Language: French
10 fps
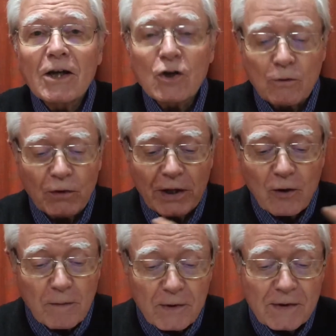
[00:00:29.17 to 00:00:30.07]
Je voudrais
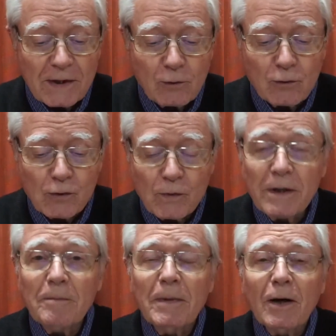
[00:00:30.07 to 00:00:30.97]
commencer tout de
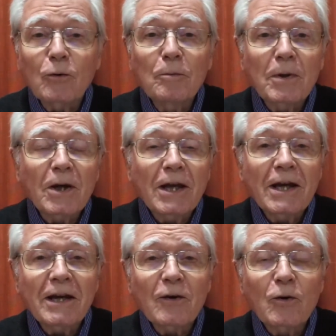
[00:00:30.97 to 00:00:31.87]
suite par une
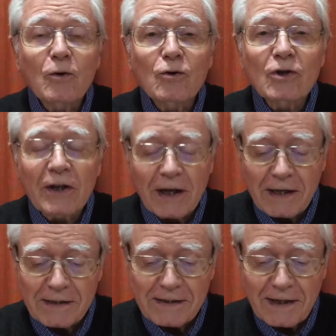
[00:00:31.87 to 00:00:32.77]
prière que
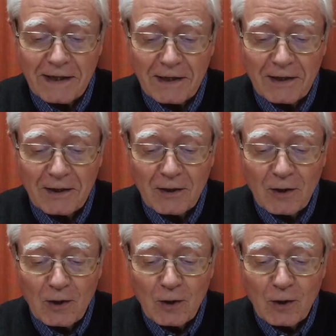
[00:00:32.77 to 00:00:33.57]
j'adresse à